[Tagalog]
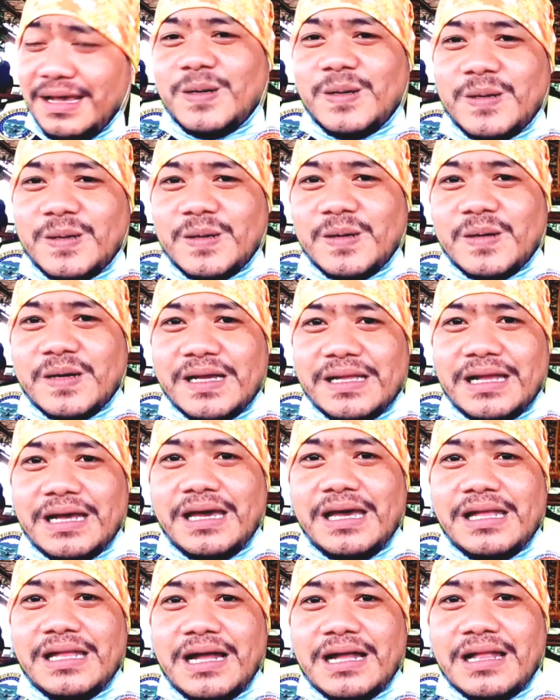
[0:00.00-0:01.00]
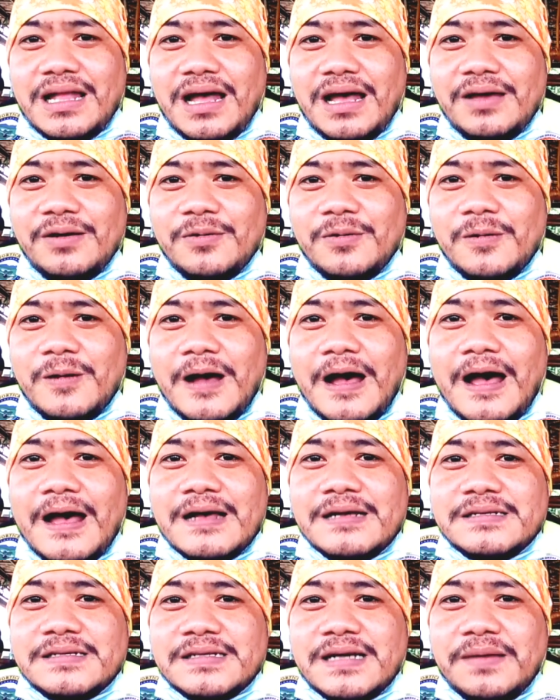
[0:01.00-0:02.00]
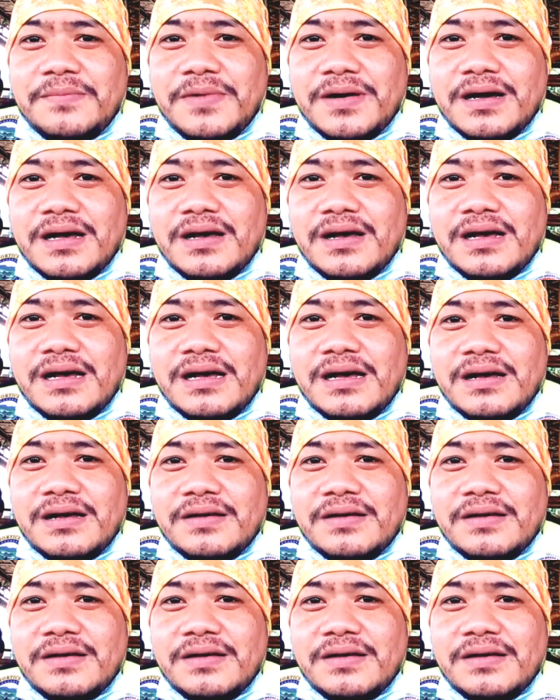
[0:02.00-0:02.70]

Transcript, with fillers: Uh, kita-kita tayo ha sa mga